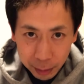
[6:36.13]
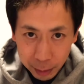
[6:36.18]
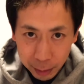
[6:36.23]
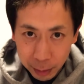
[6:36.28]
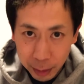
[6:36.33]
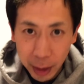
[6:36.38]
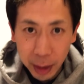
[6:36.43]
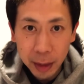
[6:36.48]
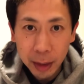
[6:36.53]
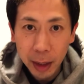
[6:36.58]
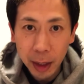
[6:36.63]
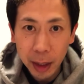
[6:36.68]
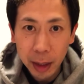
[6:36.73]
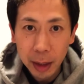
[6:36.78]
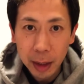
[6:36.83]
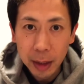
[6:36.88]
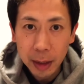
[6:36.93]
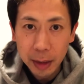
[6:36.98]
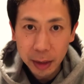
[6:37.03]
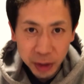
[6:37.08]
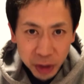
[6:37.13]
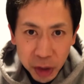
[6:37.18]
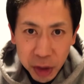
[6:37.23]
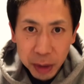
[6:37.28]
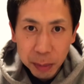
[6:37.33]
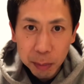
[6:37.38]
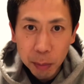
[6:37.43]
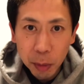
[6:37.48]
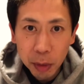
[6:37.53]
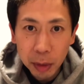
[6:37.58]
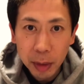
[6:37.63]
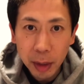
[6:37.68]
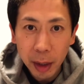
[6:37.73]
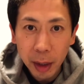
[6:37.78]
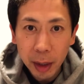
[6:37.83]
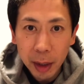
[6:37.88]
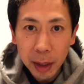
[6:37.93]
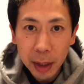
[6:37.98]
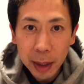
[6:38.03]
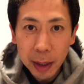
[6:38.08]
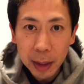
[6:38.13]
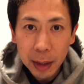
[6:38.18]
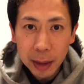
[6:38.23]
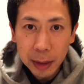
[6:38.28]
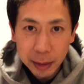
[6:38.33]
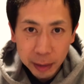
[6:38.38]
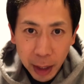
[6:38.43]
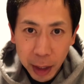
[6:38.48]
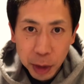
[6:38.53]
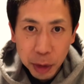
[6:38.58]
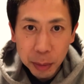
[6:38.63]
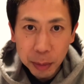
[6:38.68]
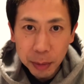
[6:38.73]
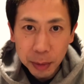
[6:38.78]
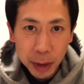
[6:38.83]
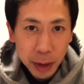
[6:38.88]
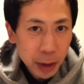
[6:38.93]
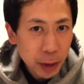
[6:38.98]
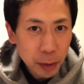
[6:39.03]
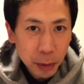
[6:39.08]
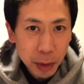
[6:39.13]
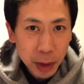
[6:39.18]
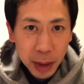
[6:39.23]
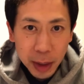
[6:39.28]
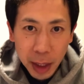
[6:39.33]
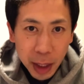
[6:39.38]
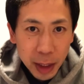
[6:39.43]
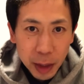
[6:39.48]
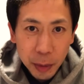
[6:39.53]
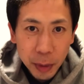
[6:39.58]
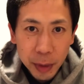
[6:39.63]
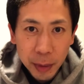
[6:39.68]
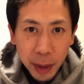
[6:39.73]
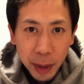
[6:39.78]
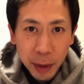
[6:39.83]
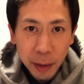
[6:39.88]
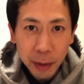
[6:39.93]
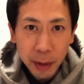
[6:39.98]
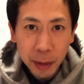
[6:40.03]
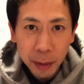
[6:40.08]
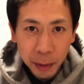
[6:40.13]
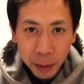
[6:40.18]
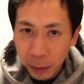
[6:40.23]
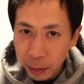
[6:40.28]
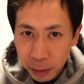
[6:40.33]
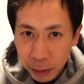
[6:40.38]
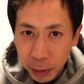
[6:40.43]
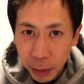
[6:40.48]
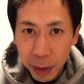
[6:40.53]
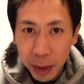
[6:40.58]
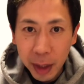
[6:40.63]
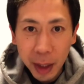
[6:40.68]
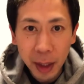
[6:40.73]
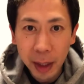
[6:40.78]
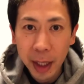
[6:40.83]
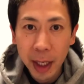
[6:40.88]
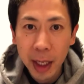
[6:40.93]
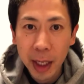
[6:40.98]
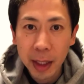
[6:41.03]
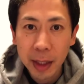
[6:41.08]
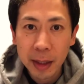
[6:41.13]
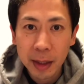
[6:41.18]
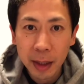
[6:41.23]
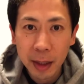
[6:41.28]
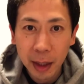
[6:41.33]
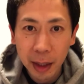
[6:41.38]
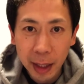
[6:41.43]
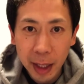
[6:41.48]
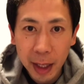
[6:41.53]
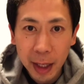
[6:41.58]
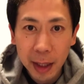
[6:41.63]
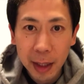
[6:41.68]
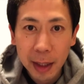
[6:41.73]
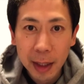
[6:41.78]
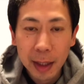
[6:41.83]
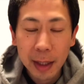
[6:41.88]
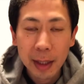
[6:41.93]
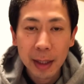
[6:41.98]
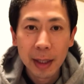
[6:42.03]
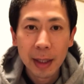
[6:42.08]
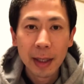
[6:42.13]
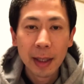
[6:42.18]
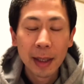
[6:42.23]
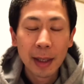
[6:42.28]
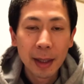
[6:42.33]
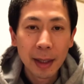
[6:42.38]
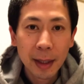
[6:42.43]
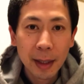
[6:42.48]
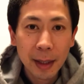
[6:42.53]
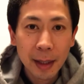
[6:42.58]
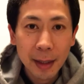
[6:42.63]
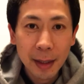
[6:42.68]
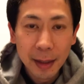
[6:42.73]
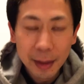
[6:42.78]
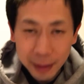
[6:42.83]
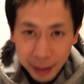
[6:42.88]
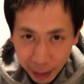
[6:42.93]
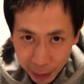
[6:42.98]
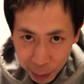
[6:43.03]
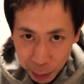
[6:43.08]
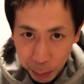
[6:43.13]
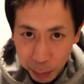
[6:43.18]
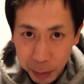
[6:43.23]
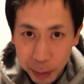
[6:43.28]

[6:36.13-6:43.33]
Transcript: 絶対自信持って大丈夫人に何を言われようが本当に関係ないですからね大丈夫